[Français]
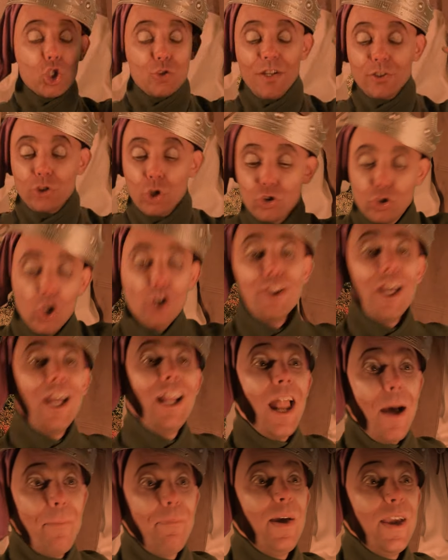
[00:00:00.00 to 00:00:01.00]
Je vais te donner
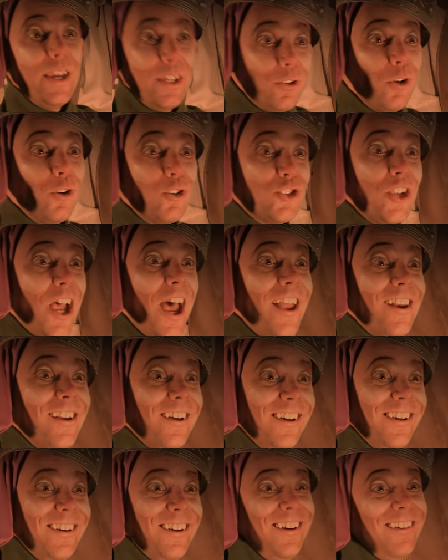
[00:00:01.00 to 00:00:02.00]
l'abbaye de Chelles
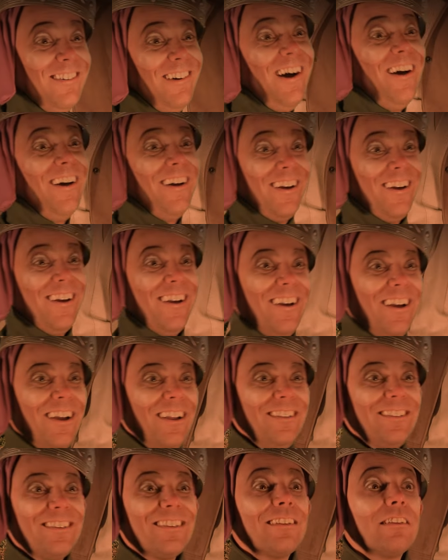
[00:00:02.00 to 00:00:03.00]
Elle appartient pas à ta
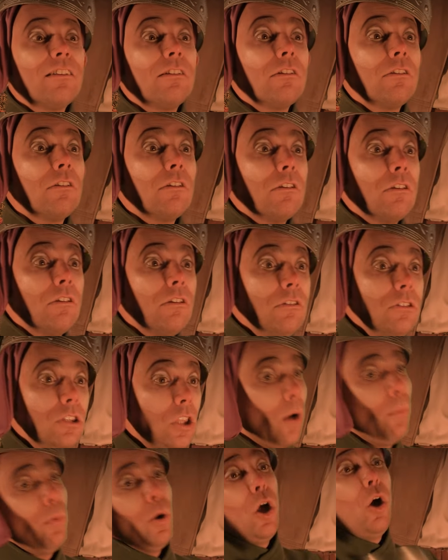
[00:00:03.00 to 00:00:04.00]
tante, l'abbaye de Chelles
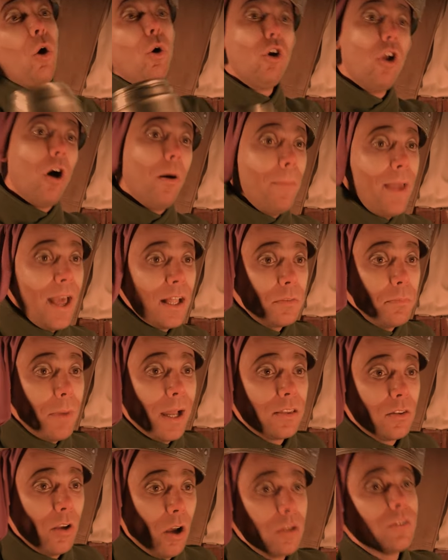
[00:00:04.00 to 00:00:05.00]
Non mais on l'emmerde
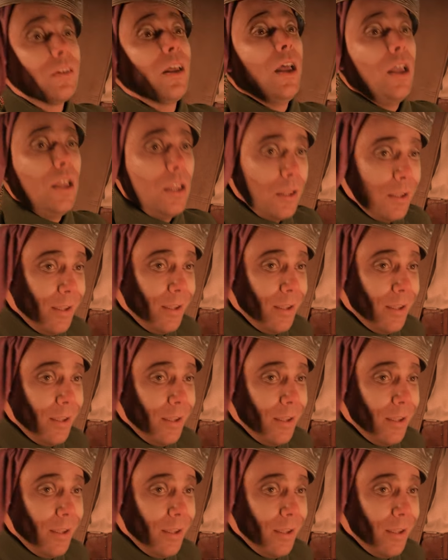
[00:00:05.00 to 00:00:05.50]
ma tante hein.